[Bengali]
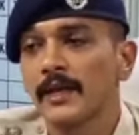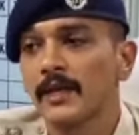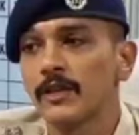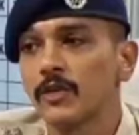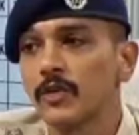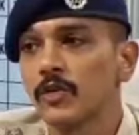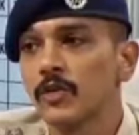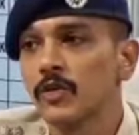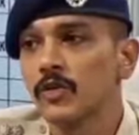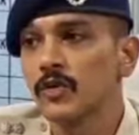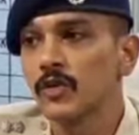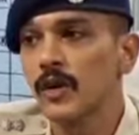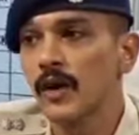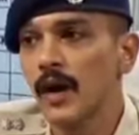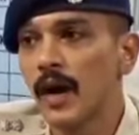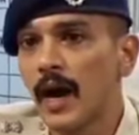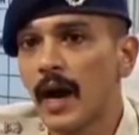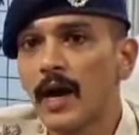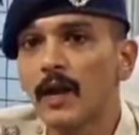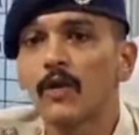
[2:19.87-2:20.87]
কিন্তু
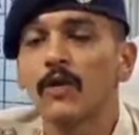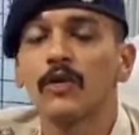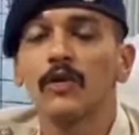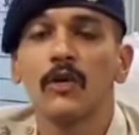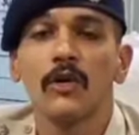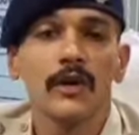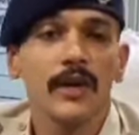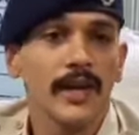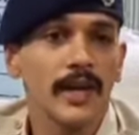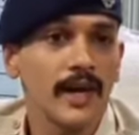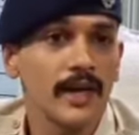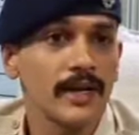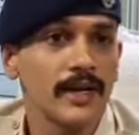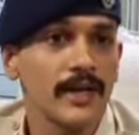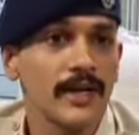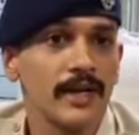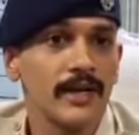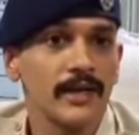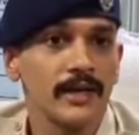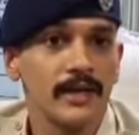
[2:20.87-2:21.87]
আরও লোক এখানে